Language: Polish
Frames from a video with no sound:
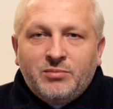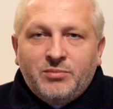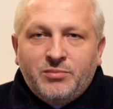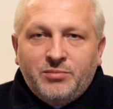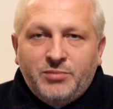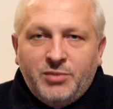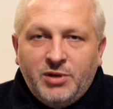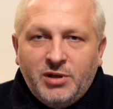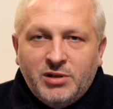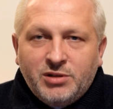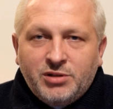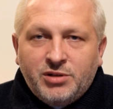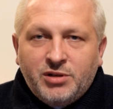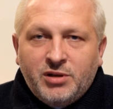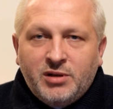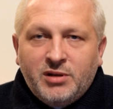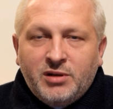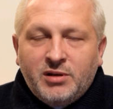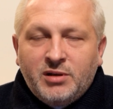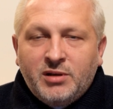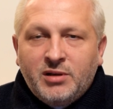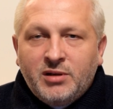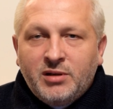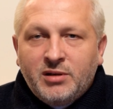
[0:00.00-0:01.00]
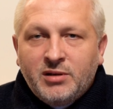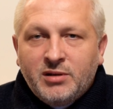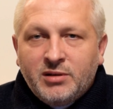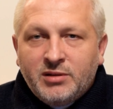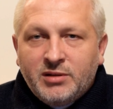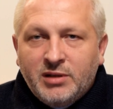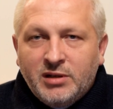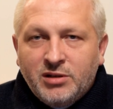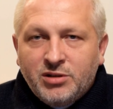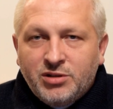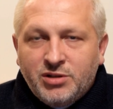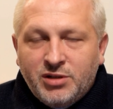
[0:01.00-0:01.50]
bierze
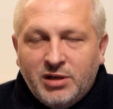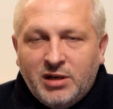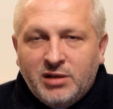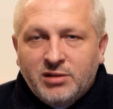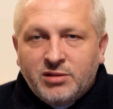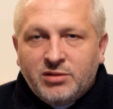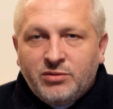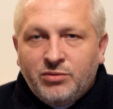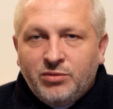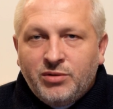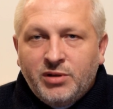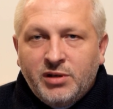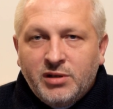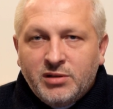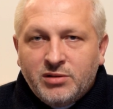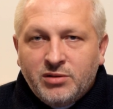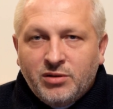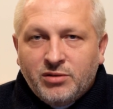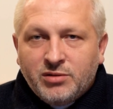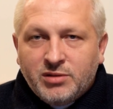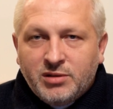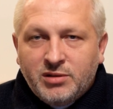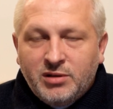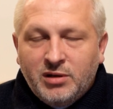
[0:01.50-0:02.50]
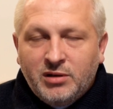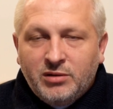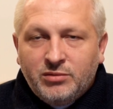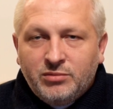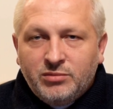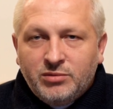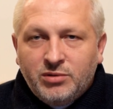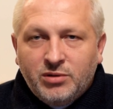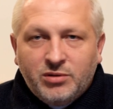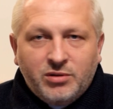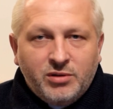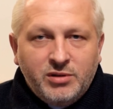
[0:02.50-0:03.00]
ten czas, który jej został
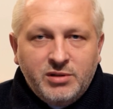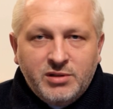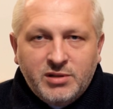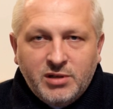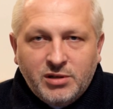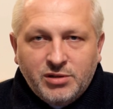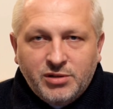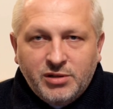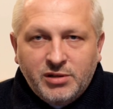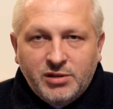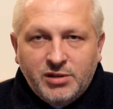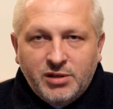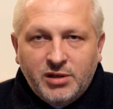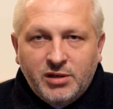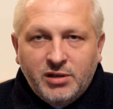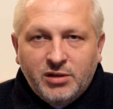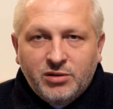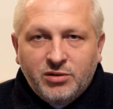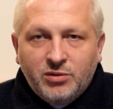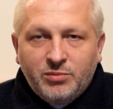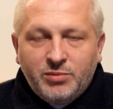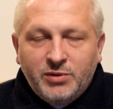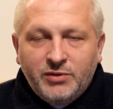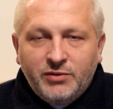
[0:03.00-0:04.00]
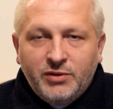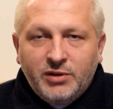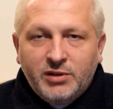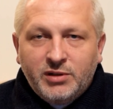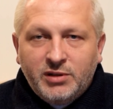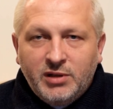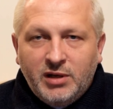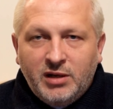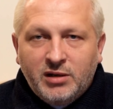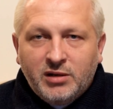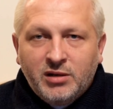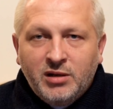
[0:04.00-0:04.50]
do końca życia, jako pewien
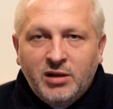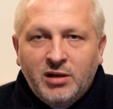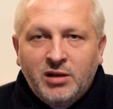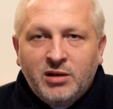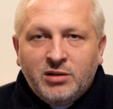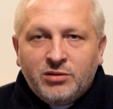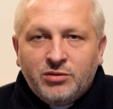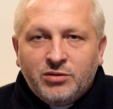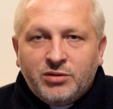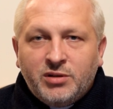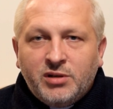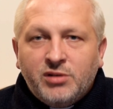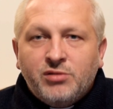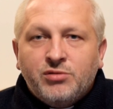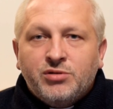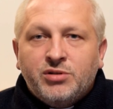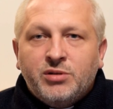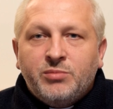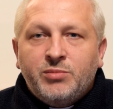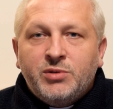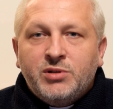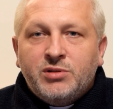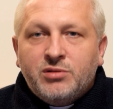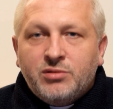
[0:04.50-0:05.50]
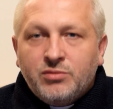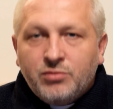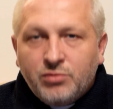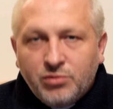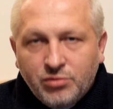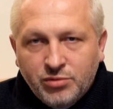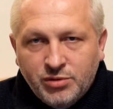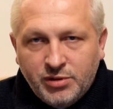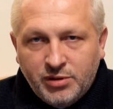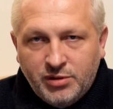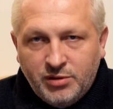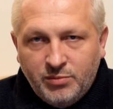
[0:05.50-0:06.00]
dar do tego, żeby
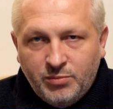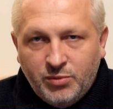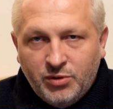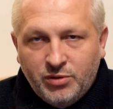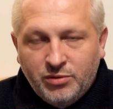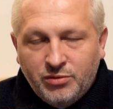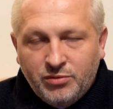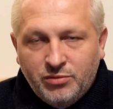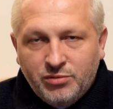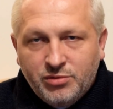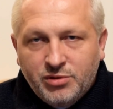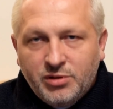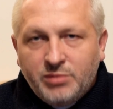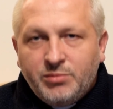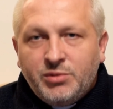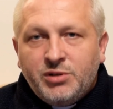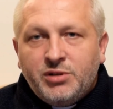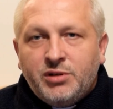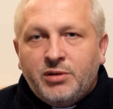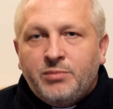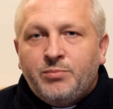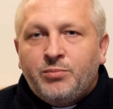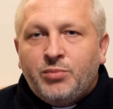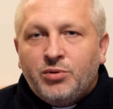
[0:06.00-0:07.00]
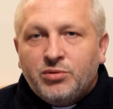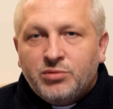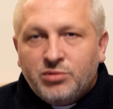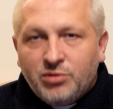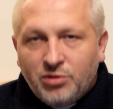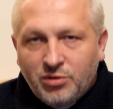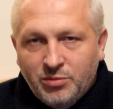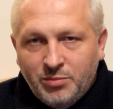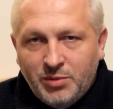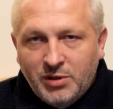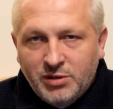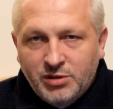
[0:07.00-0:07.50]
służyć Bogu, żeby się
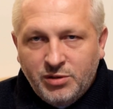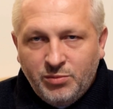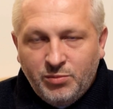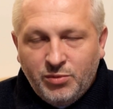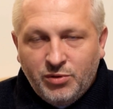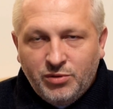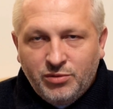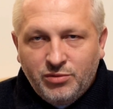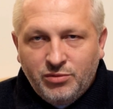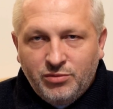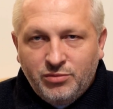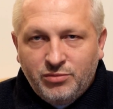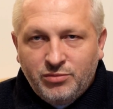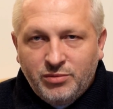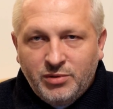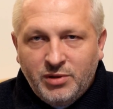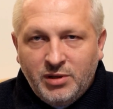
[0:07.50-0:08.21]
podobać Bogu